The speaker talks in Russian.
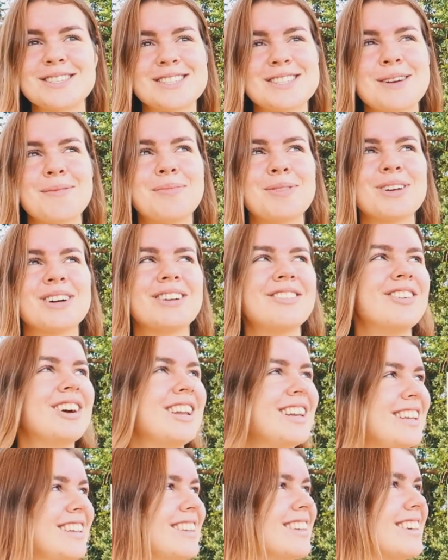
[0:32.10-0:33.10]

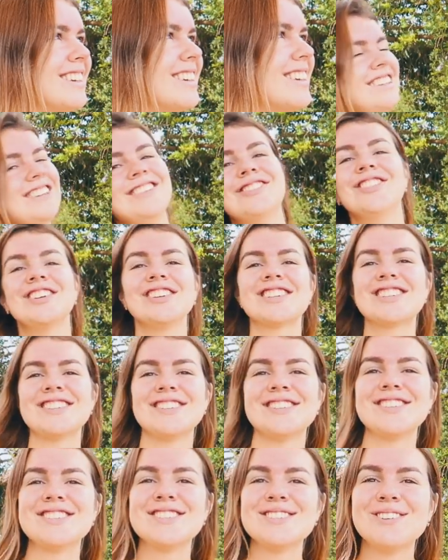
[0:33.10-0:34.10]
соблаговолило. И
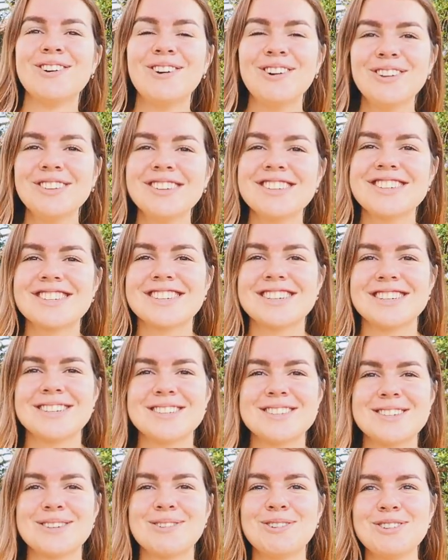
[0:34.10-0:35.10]
вышло
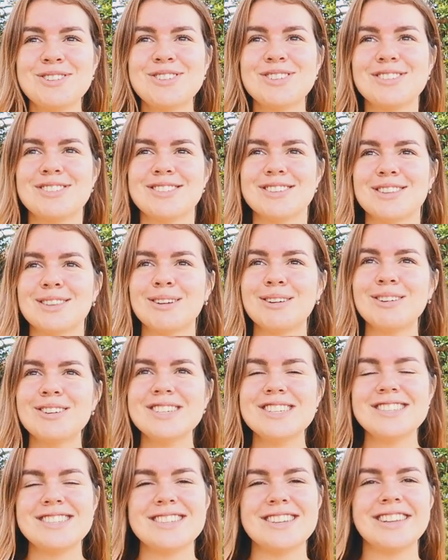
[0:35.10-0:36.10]
солнышко, закончился
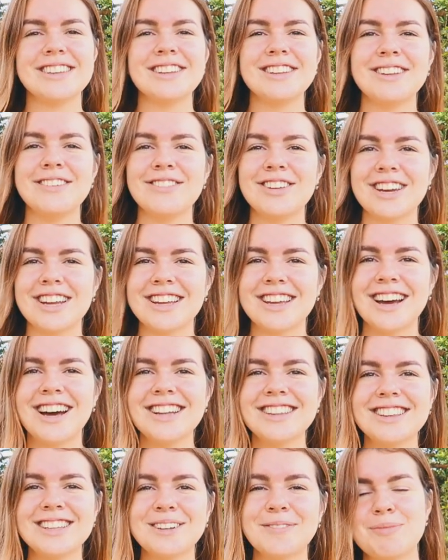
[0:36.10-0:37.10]
дождь, и это
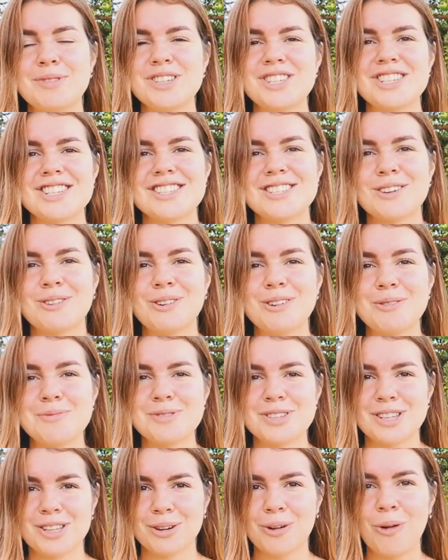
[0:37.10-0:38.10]
невероятно. Мы сейчас
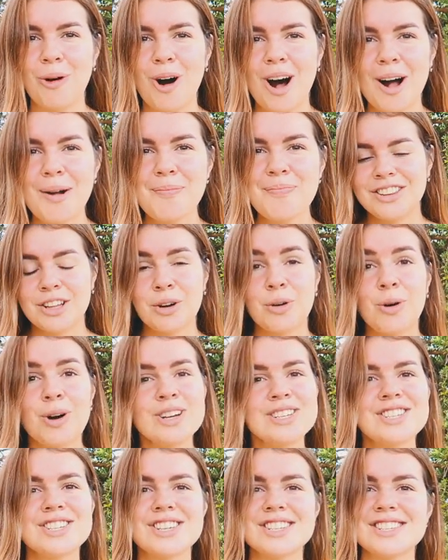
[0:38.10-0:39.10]
находимся на Гоа. На
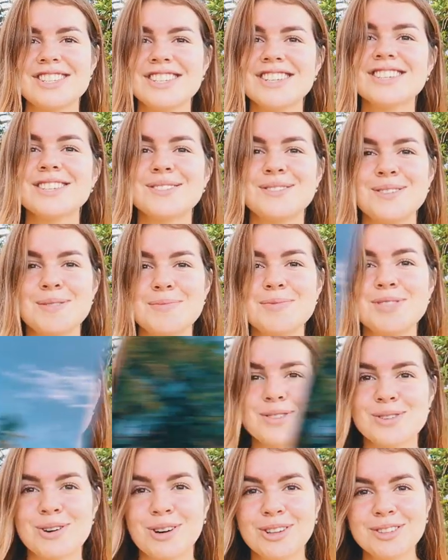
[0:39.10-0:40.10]
Гоа сейчас не совсем
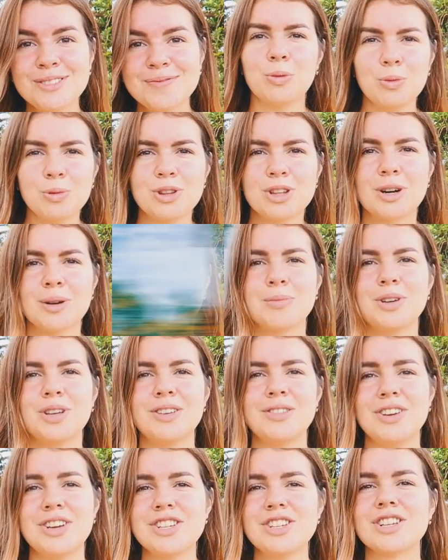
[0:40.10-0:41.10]
сезон. Утром
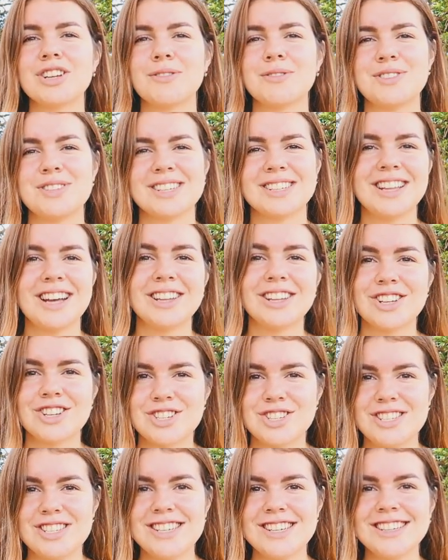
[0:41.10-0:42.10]
и вечером всегда
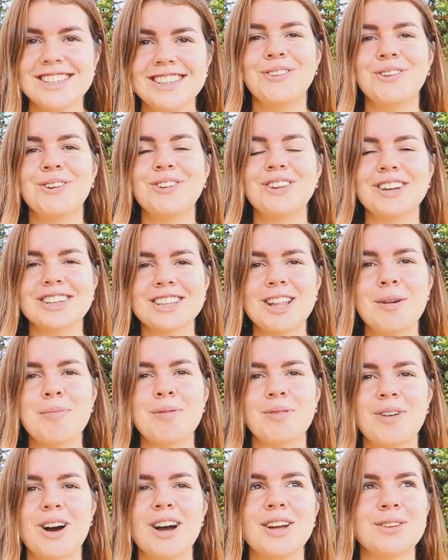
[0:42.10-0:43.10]
дожди. Но иногда
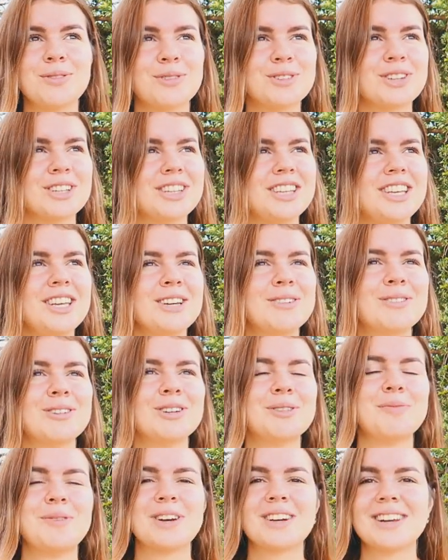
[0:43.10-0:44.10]
бывают вот такие
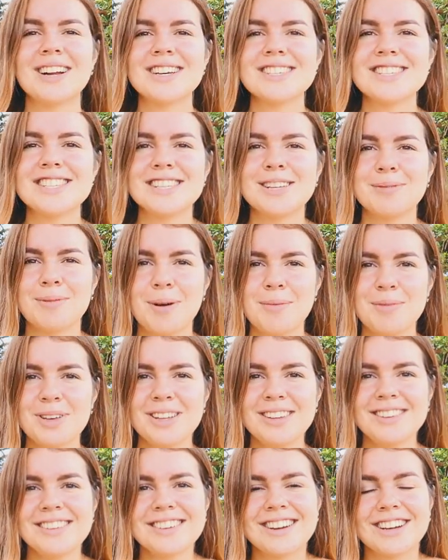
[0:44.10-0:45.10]
вот прекрасные
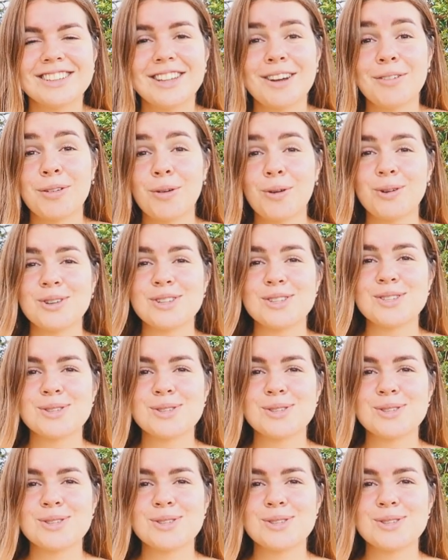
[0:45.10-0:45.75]
моменты, когда выходит